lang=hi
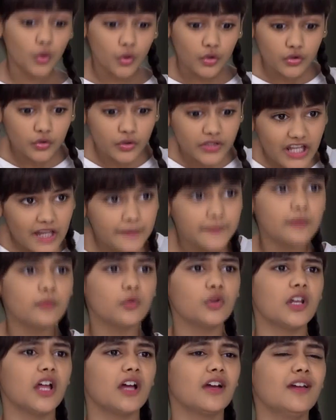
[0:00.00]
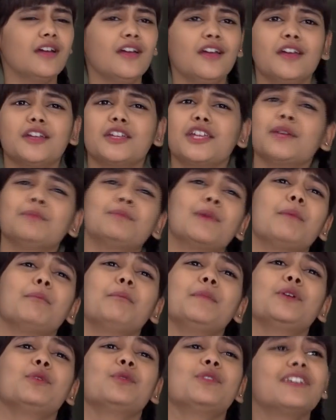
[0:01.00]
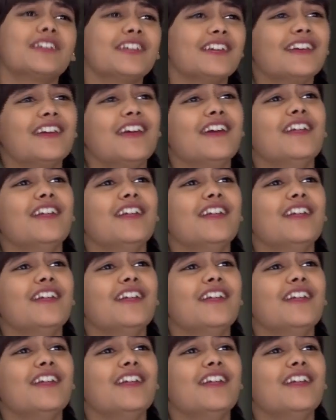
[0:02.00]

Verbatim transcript: उन्होंने तो ये भी बोला कि मम्मी उनकी